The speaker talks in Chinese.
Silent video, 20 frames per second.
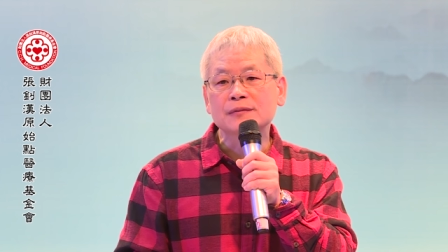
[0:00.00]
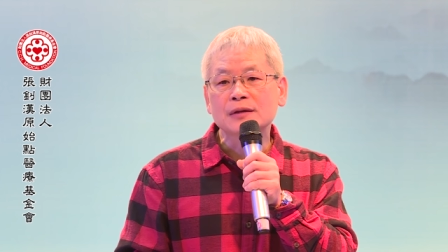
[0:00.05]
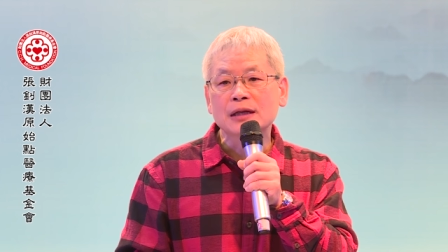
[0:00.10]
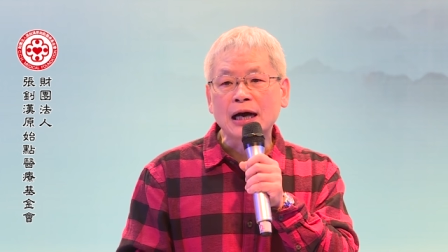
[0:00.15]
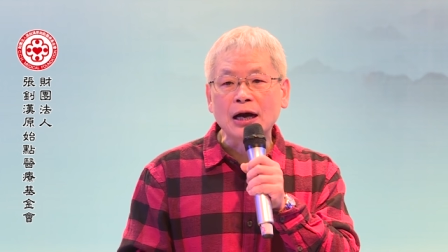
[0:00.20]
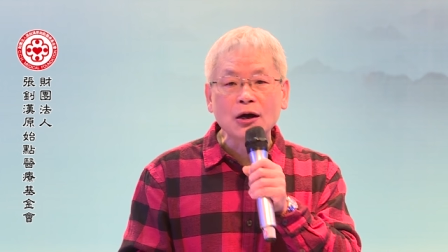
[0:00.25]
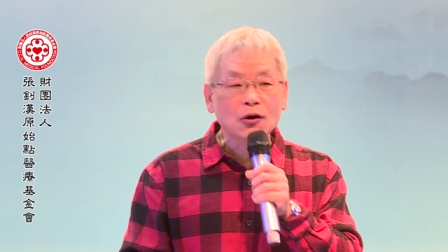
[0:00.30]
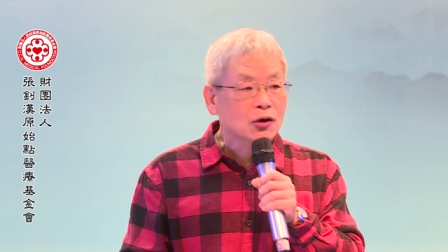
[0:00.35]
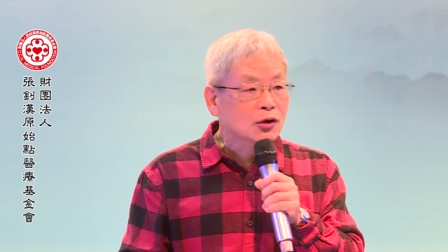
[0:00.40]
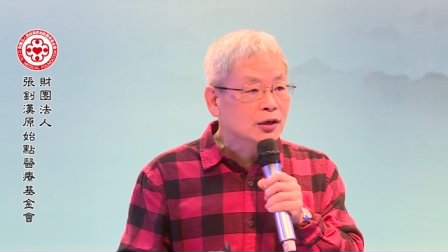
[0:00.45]

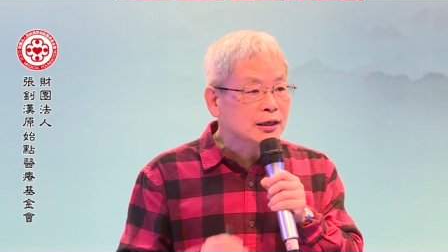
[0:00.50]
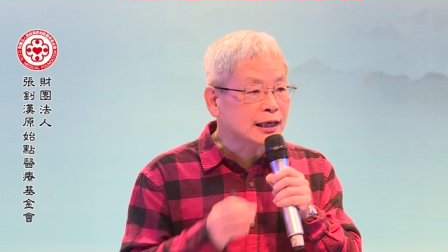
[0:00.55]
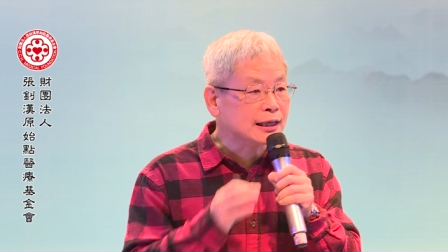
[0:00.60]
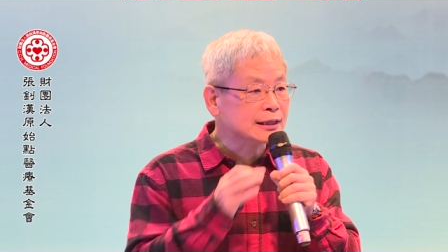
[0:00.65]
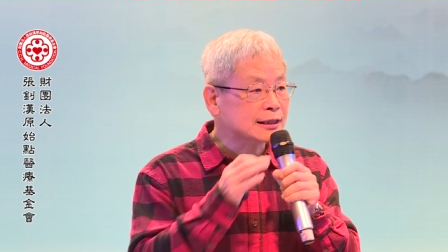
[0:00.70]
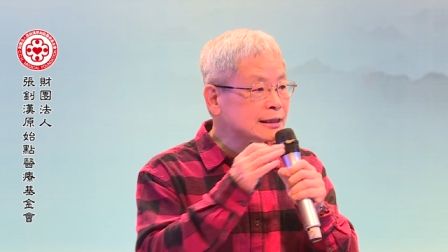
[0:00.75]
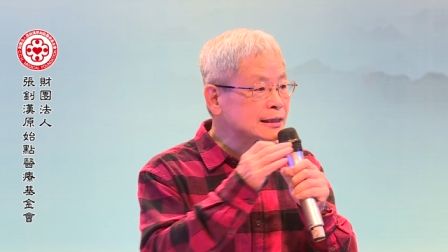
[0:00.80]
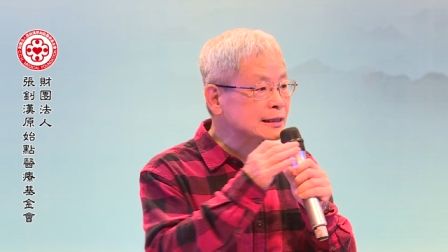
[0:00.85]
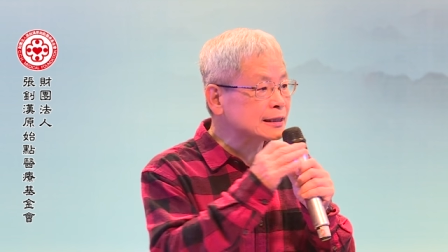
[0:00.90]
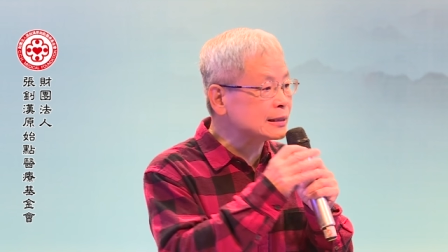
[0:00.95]
好，那
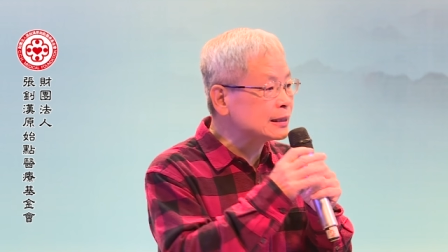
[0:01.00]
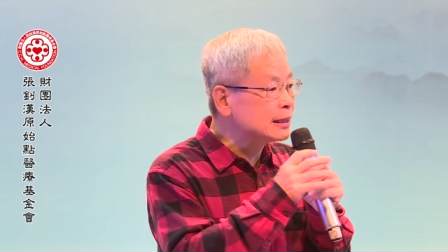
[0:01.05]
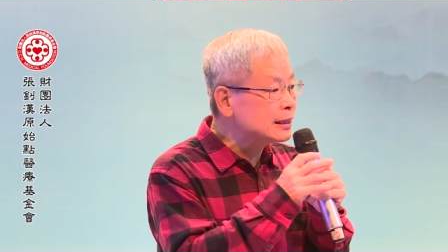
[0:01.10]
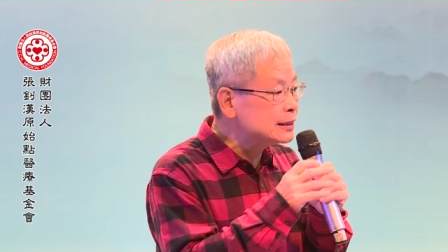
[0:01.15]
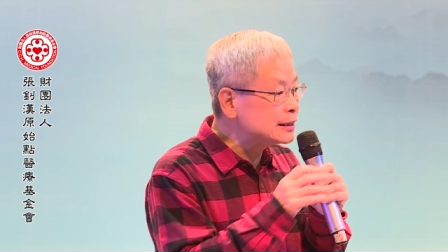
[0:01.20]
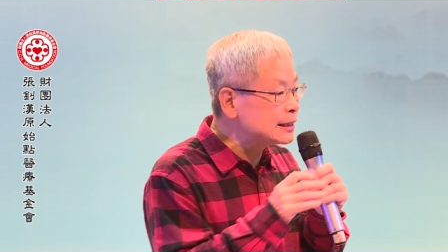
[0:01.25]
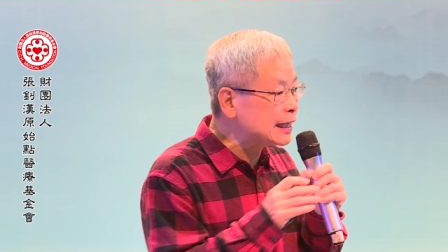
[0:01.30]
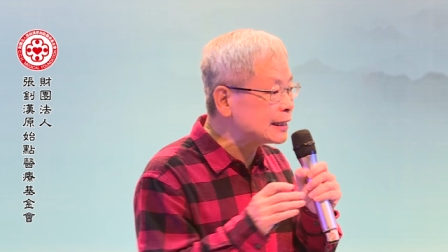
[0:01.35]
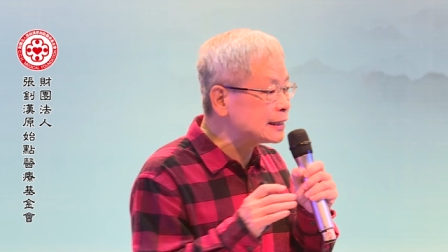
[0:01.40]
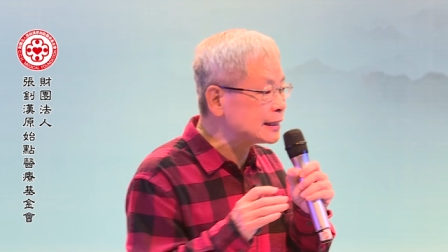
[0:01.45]

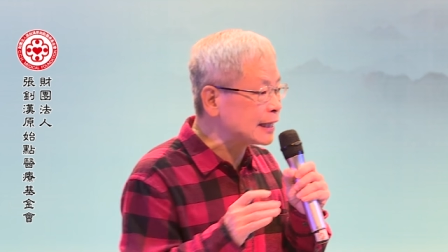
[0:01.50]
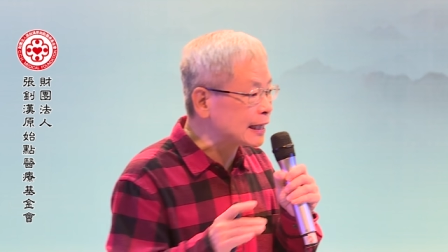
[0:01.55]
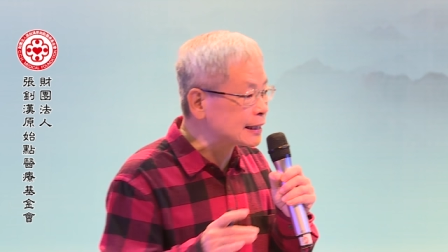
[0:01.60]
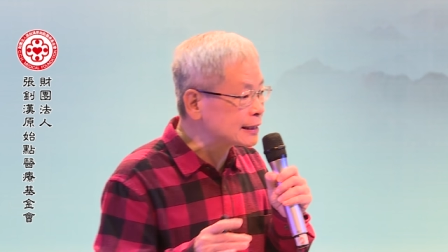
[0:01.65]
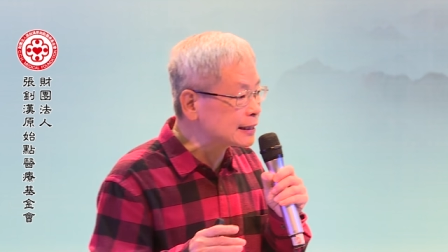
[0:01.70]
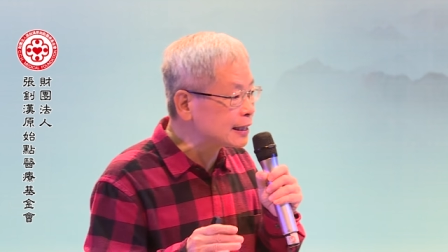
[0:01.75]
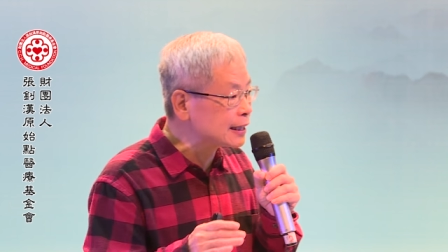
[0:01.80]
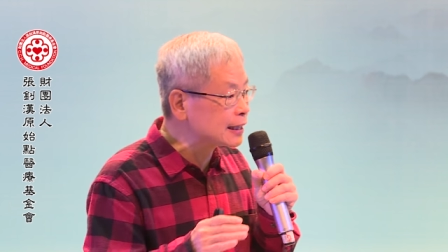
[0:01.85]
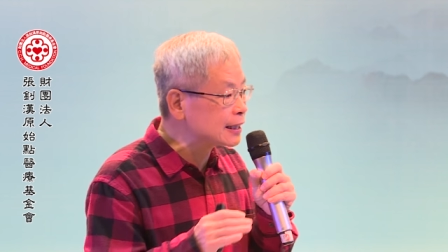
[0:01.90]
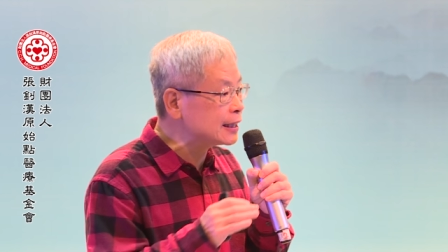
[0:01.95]
在讲
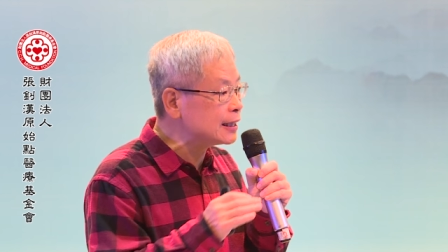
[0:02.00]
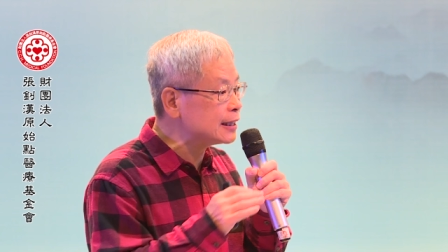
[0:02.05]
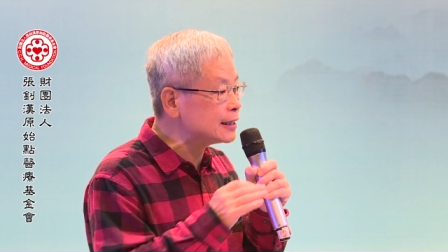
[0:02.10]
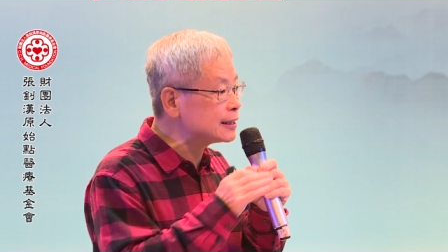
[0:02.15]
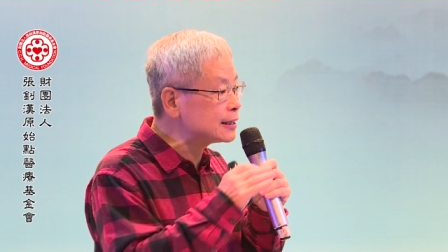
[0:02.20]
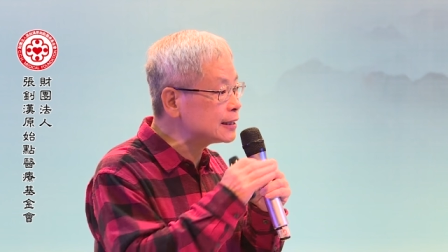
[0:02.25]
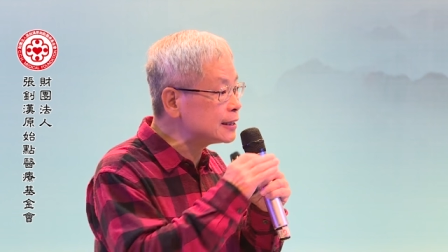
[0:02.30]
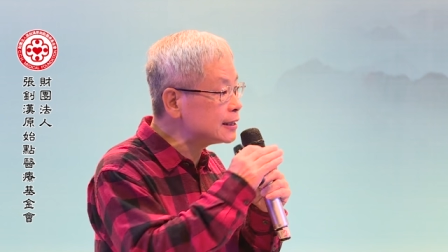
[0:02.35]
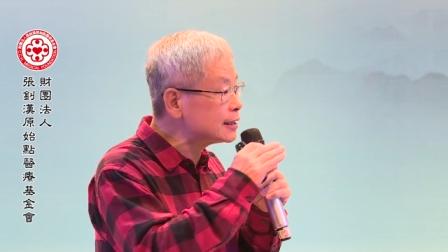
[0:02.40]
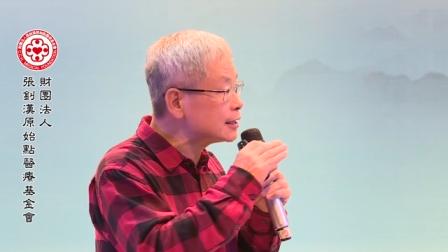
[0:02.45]
这个课
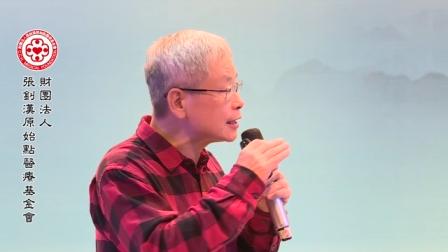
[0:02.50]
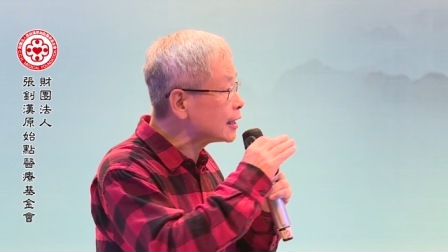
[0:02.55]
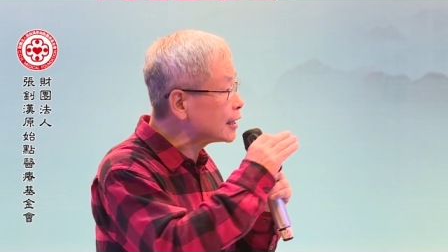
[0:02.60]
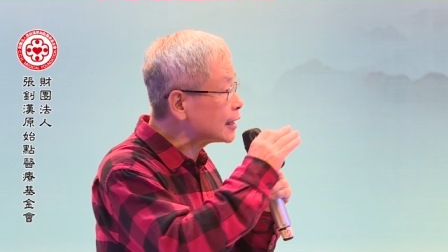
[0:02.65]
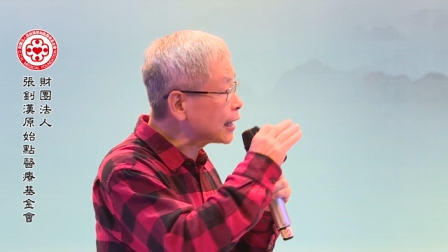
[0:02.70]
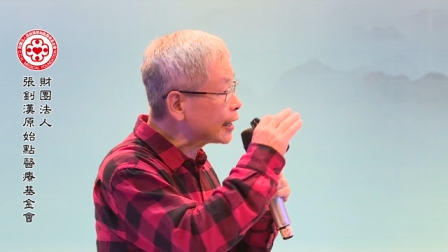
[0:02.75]
之前，